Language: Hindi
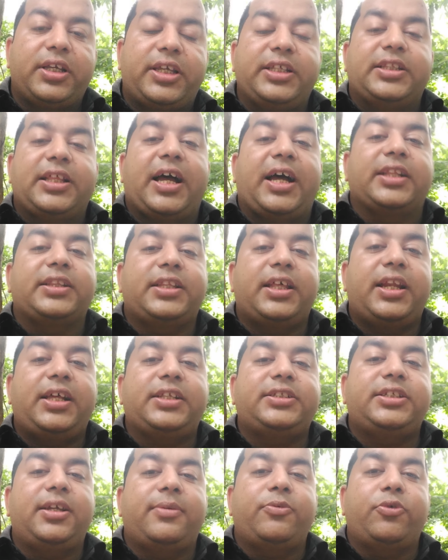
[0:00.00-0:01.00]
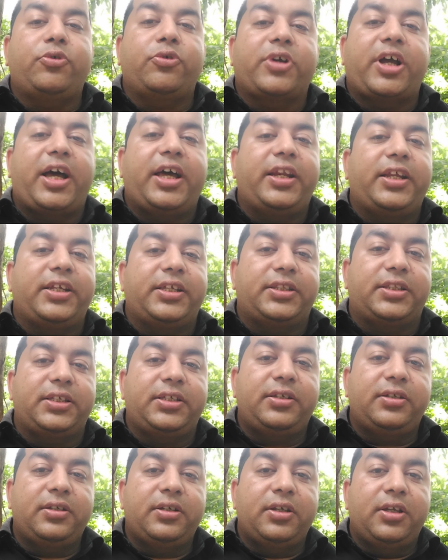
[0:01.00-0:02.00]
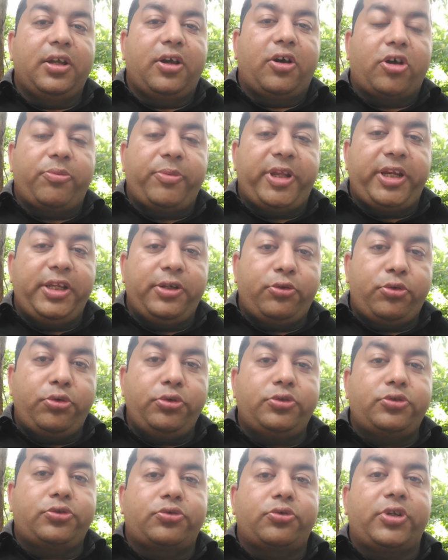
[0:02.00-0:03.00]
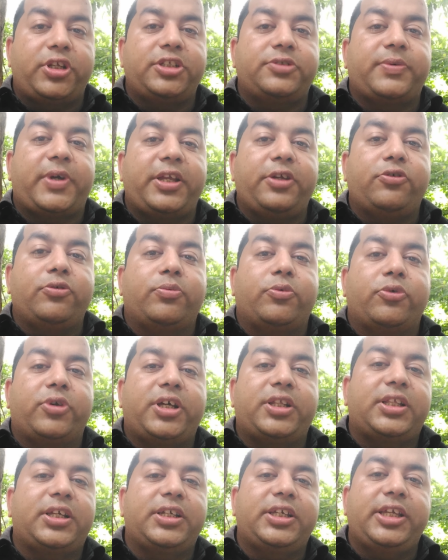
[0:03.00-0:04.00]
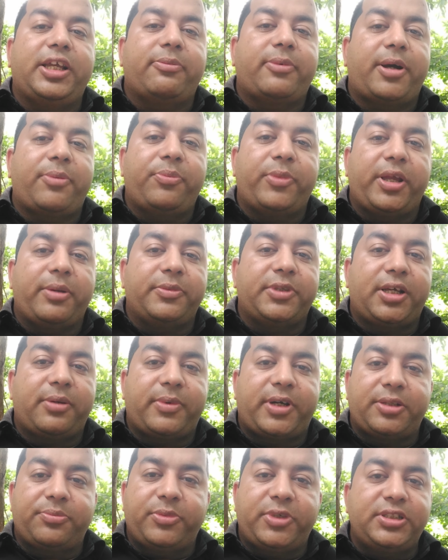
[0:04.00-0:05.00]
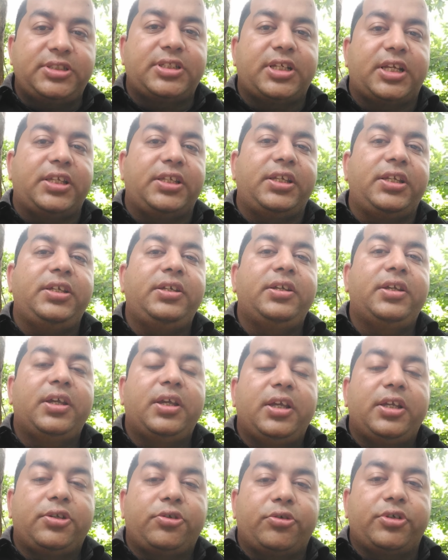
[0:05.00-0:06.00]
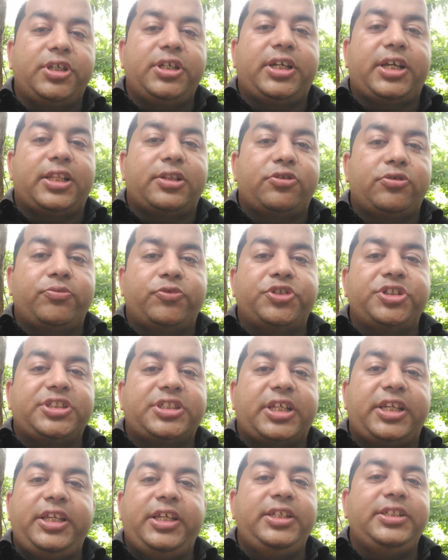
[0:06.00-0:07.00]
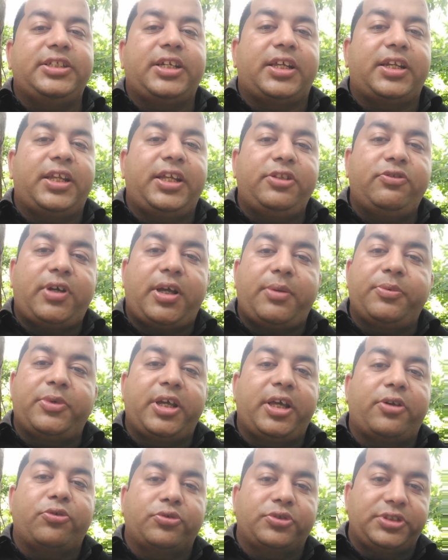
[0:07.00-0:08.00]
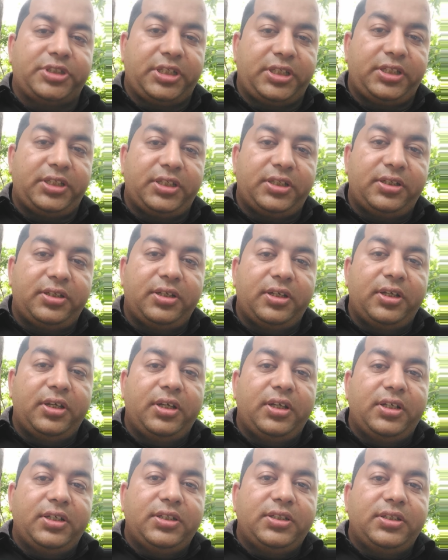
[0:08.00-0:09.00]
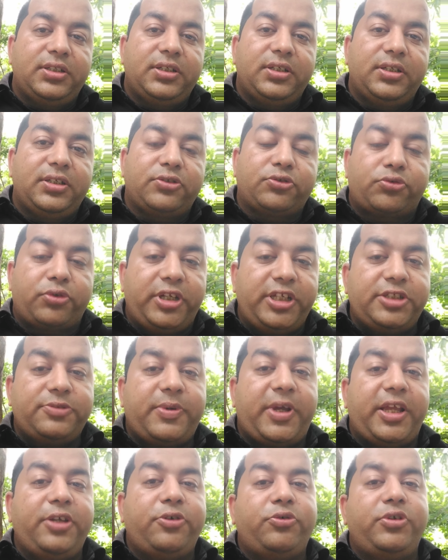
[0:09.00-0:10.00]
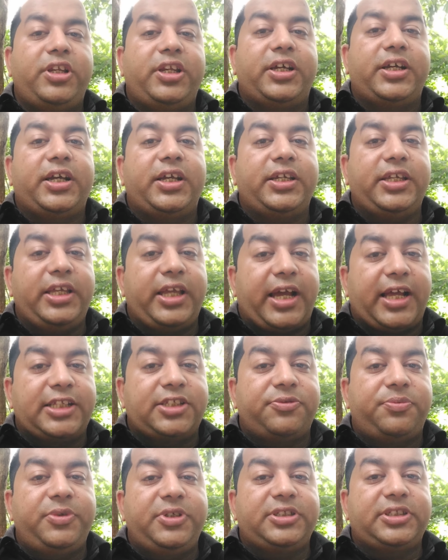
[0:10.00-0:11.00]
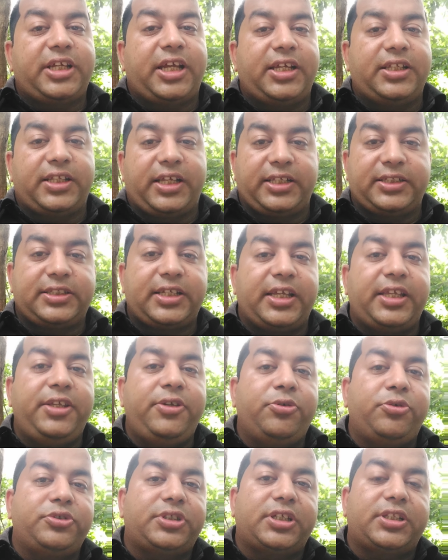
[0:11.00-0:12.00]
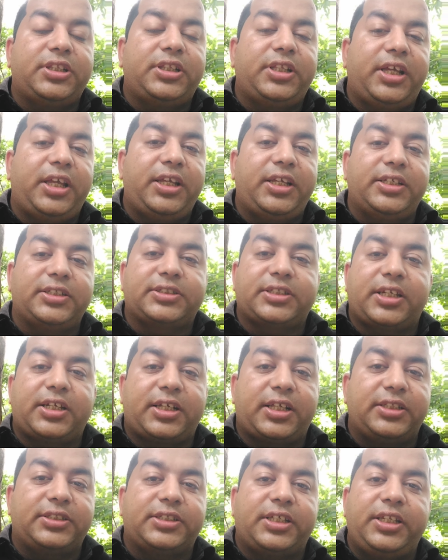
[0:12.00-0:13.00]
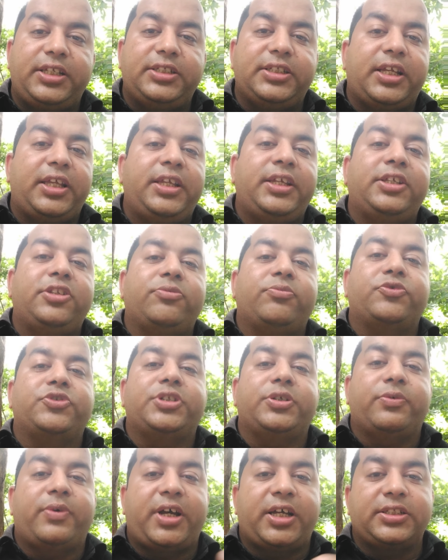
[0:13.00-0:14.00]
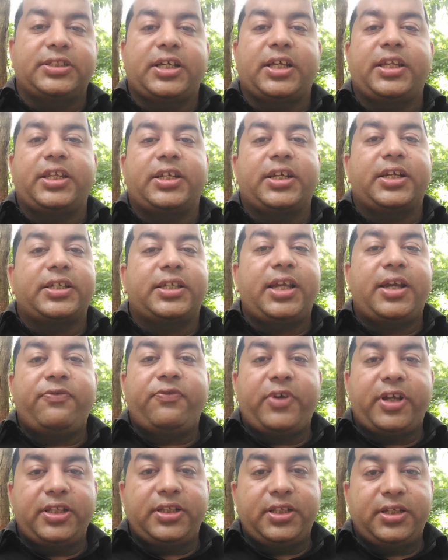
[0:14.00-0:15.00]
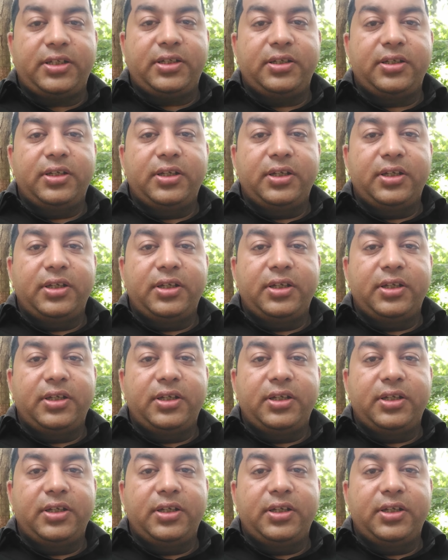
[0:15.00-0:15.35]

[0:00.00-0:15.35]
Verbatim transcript: कि धांधरा से हम लोग आ रहे थे और मैंने खुद सुरेश भाई को बोला था कि अब आप महमदाबाद मत जाइए क्योंकि कल तो मुझे चले ही जाना है तो आप घर रुक जाइए सुरेश भाई को ये लगा कि आज भी शायद ऐसा ही हो सकता है कि सर कल चले जाएंगे तो मुझे वहाँ जाने का क्या फ़ायदा